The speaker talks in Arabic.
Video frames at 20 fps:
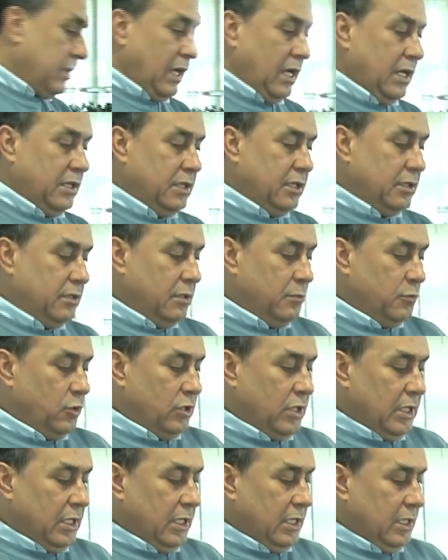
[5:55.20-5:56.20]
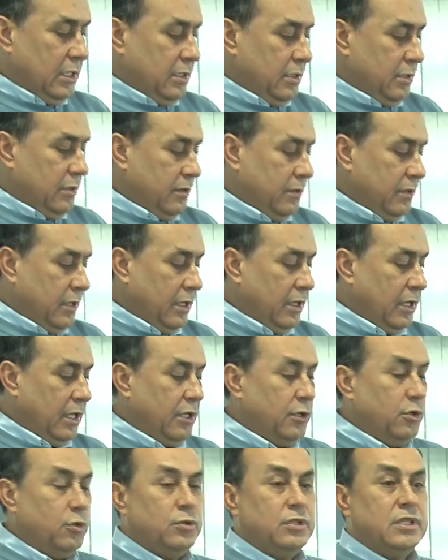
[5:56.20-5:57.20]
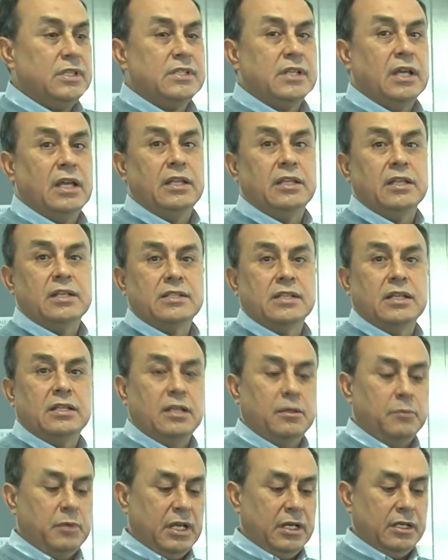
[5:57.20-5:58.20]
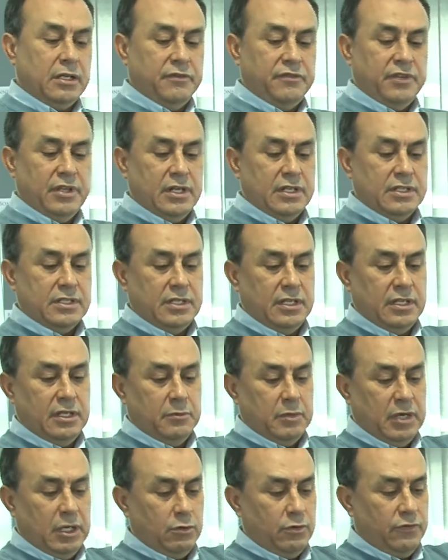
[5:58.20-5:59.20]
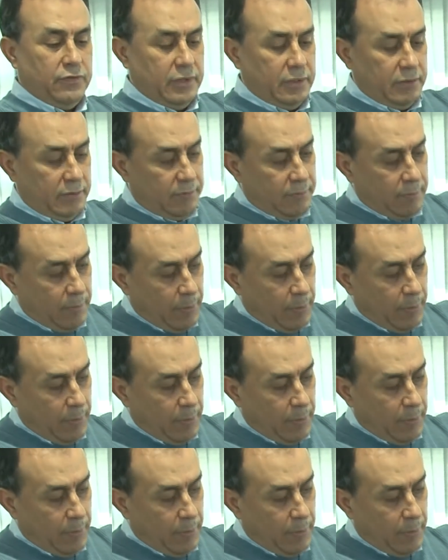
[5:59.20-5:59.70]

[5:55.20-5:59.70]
عديد الموديلات هذا نيو ديزاينر زاد ماركه فرنسيه معروفه